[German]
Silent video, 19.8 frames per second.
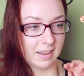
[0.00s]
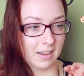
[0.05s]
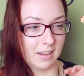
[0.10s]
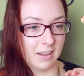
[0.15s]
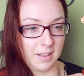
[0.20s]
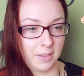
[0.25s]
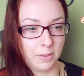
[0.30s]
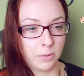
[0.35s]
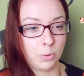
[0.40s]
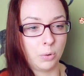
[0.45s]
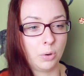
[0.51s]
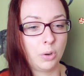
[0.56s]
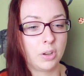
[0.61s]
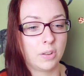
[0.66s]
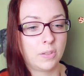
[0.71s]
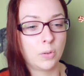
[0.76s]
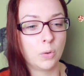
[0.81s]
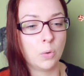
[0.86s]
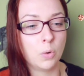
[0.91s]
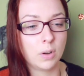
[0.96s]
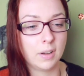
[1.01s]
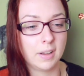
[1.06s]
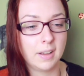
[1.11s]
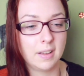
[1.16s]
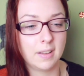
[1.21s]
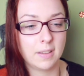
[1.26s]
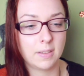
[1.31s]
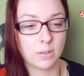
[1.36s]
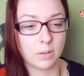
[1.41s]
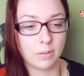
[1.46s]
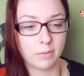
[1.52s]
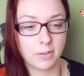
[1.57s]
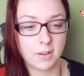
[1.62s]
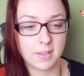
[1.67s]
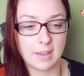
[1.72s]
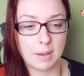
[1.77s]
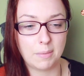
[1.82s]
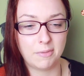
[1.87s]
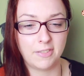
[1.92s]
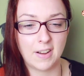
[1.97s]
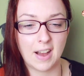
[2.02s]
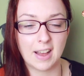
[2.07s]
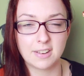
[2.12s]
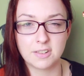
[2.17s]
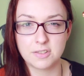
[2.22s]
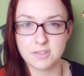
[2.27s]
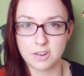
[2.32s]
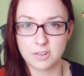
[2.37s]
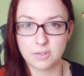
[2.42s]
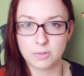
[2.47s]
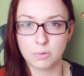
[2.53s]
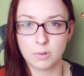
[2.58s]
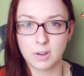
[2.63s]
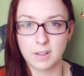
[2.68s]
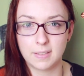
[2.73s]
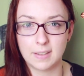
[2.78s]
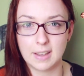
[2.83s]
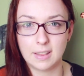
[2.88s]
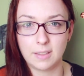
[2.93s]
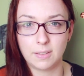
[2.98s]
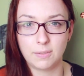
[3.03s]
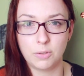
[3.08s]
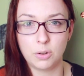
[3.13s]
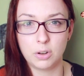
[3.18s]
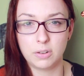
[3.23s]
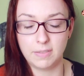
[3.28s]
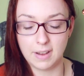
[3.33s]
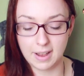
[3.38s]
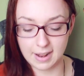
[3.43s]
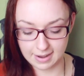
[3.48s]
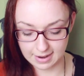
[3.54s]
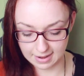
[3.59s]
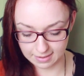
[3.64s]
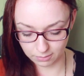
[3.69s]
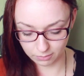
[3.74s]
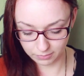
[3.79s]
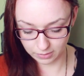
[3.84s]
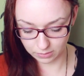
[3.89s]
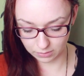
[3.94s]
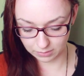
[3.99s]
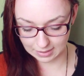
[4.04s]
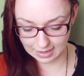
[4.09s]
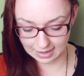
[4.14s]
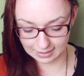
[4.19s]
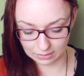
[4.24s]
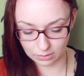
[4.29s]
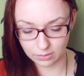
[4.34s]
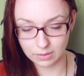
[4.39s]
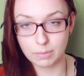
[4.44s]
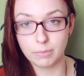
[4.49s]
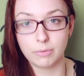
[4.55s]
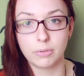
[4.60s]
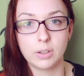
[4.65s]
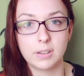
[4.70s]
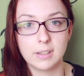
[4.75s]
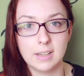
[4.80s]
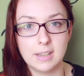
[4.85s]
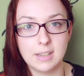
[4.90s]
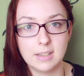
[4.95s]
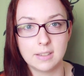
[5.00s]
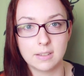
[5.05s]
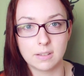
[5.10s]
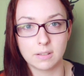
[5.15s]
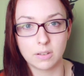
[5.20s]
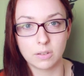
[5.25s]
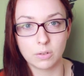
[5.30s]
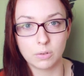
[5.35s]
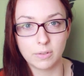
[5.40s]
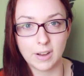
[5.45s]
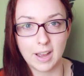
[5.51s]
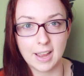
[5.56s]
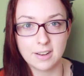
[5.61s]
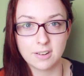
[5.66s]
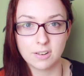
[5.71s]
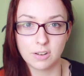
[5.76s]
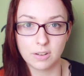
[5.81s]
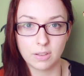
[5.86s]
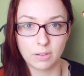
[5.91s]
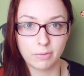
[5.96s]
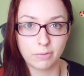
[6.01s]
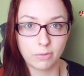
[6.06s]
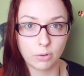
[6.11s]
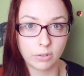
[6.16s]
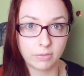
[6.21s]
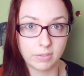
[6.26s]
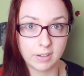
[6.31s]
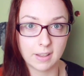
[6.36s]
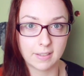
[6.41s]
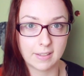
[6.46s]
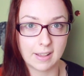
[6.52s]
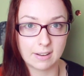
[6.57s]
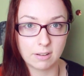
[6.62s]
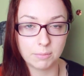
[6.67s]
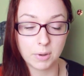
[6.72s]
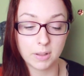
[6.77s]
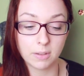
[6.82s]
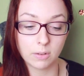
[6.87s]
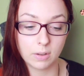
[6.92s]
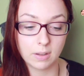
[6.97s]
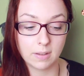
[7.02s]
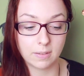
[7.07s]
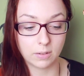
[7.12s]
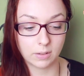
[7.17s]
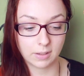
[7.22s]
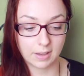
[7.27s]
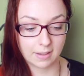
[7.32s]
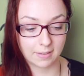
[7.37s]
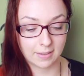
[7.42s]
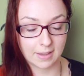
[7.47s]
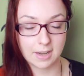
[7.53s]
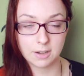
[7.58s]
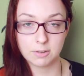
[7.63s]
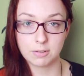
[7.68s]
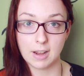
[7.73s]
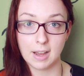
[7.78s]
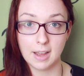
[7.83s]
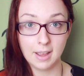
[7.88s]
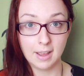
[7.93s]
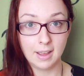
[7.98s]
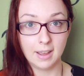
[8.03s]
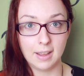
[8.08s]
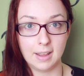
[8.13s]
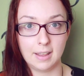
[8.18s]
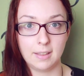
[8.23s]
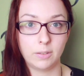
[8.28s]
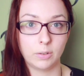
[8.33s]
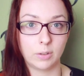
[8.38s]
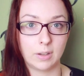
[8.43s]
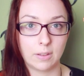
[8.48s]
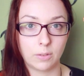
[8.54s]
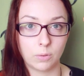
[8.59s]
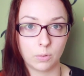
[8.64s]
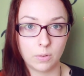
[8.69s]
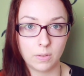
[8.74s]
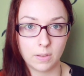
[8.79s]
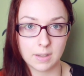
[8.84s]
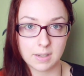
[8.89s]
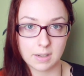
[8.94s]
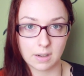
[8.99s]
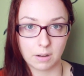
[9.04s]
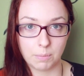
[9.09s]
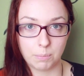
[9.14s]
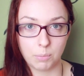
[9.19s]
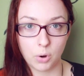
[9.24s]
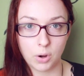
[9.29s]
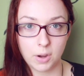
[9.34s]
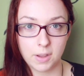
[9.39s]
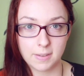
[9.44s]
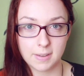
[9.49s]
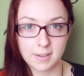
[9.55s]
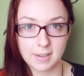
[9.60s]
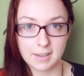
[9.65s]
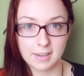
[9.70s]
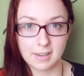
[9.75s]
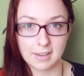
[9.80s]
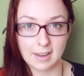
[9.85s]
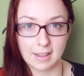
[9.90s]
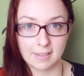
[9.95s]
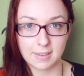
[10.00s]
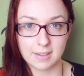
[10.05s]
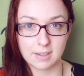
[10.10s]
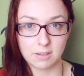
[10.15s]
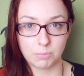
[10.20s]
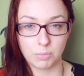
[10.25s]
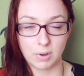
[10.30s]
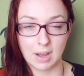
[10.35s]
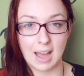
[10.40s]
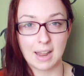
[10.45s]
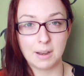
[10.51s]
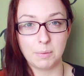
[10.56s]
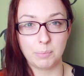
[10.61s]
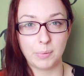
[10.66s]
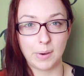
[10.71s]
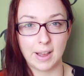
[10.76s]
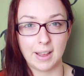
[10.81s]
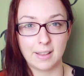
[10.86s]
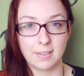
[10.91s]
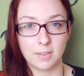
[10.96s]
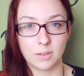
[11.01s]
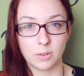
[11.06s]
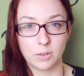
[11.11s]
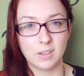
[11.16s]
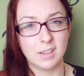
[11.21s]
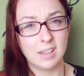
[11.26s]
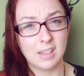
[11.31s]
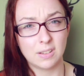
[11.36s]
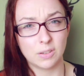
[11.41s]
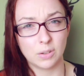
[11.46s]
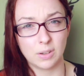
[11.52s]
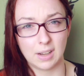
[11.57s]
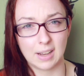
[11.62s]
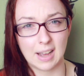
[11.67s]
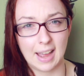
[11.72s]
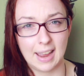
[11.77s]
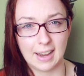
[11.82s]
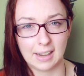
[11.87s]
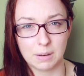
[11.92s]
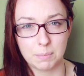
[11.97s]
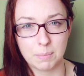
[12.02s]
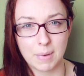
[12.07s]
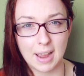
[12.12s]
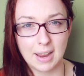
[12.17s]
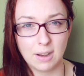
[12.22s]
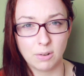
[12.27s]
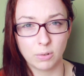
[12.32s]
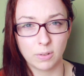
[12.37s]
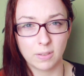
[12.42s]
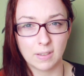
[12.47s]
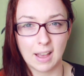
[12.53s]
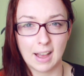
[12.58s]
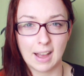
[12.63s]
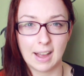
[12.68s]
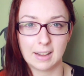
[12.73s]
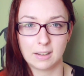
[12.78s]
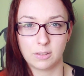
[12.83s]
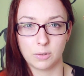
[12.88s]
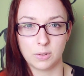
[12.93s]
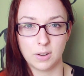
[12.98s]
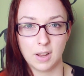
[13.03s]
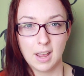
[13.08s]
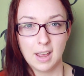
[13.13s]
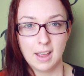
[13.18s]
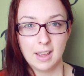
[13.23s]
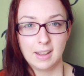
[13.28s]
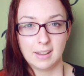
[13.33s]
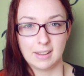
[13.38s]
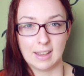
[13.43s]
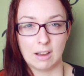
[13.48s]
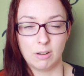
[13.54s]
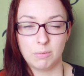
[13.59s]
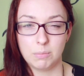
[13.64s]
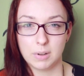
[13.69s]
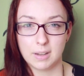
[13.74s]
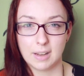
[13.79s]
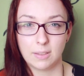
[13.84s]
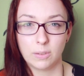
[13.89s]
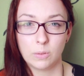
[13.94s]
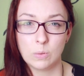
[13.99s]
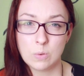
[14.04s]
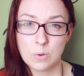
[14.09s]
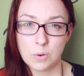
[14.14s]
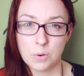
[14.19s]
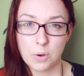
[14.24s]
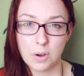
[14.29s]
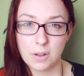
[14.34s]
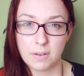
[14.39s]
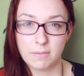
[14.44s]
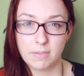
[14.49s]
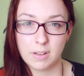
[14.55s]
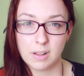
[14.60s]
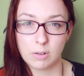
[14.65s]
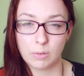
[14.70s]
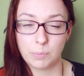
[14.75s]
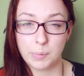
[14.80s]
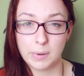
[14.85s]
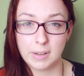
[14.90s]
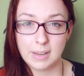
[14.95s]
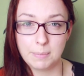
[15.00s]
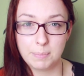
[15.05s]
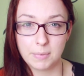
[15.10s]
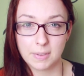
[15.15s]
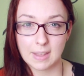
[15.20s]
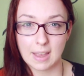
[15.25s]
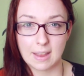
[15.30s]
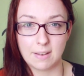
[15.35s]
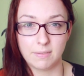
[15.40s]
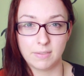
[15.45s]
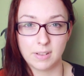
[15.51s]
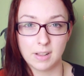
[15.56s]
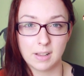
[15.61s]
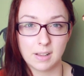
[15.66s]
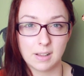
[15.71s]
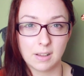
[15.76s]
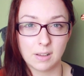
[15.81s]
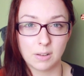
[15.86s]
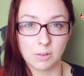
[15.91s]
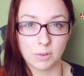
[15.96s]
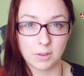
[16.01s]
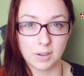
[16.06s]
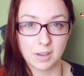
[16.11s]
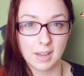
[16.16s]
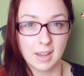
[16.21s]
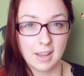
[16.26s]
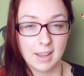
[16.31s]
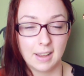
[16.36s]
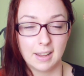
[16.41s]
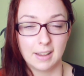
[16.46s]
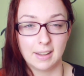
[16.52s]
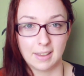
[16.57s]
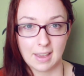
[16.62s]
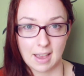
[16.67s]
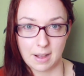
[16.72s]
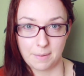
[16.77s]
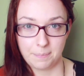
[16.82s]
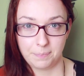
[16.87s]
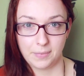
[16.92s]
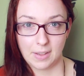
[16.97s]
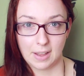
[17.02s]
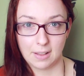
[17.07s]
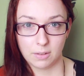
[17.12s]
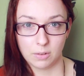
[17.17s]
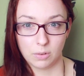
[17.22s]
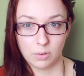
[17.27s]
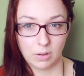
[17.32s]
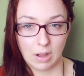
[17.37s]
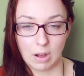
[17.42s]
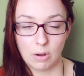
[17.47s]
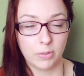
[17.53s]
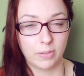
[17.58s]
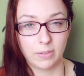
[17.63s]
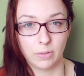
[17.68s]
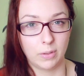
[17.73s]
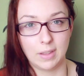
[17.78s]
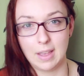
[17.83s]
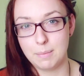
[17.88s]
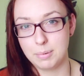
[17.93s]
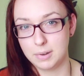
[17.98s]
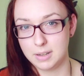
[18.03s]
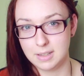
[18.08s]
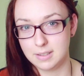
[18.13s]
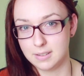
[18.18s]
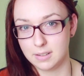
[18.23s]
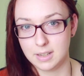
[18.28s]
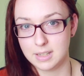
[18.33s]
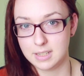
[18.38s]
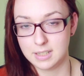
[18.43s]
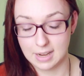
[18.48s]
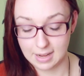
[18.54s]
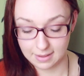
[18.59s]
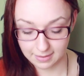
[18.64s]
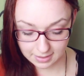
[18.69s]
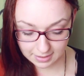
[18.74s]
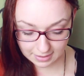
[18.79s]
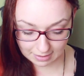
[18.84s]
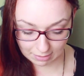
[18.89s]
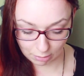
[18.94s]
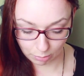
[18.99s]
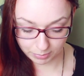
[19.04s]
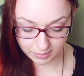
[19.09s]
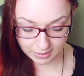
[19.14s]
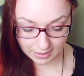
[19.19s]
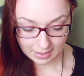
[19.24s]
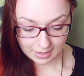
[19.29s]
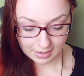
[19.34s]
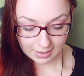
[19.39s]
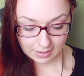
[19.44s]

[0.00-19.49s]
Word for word: äh, zurückgezogen ist und von seinem Vater unter Druck gesetzt wird, weil der sowieso sagt, aus ihm wird nichts und so weiter und so fort, wie das halt immer so ist. Und Cassandra ist so das unsichere Mäuschen, das sich immer anpasst und nie so ihre eigene Meinung sagt und ja immer dazugehören will und beliebt sein will und ja, also auch so selber nicht so richtig an sich glaubt.